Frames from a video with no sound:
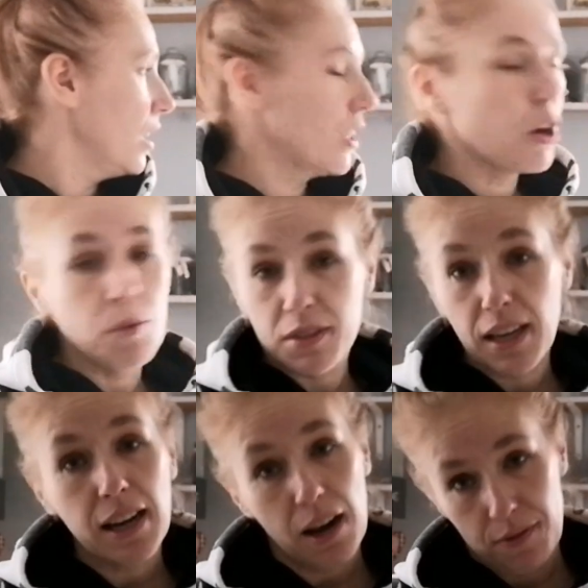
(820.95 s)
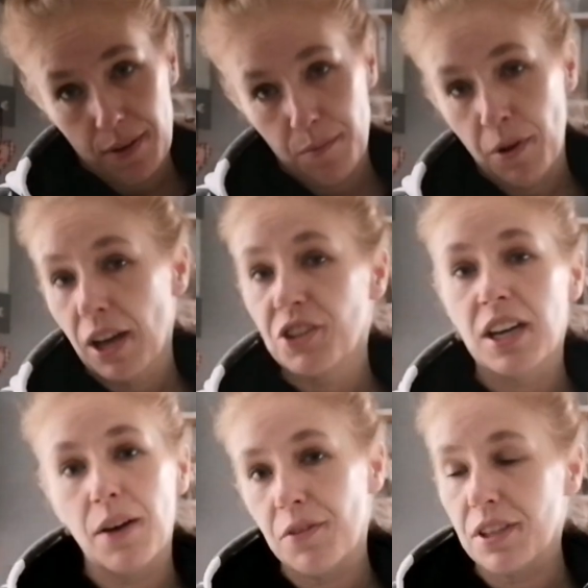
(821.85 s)
robię sobie kawę, bo jak się
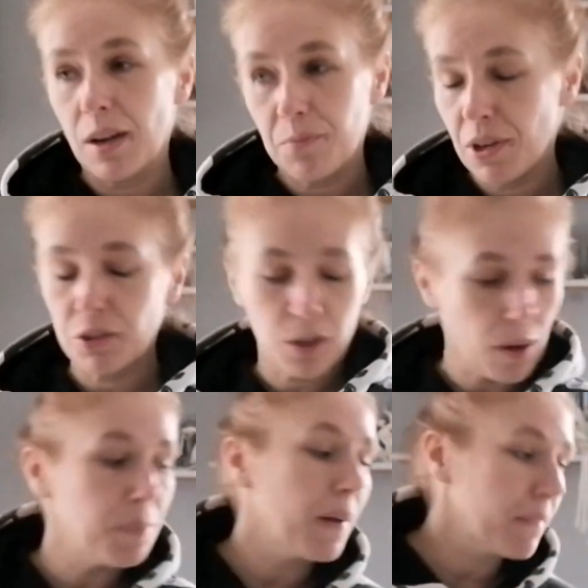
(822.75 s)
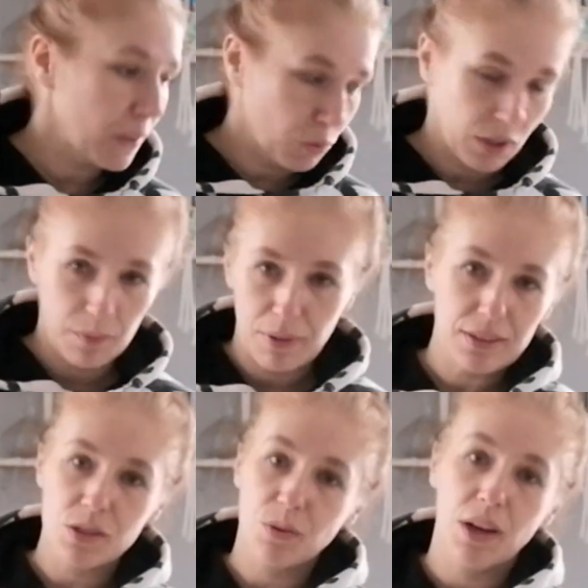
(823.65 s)
kawy nie napiję, to chyba padnę tutaj,
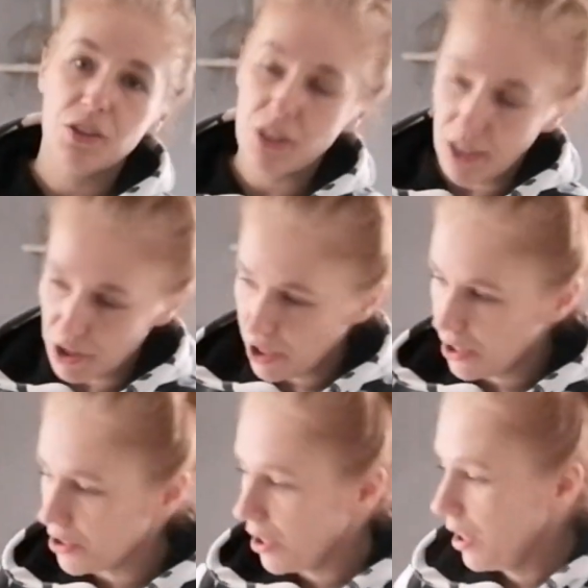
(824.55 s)
będę, słuchajcie, leżeć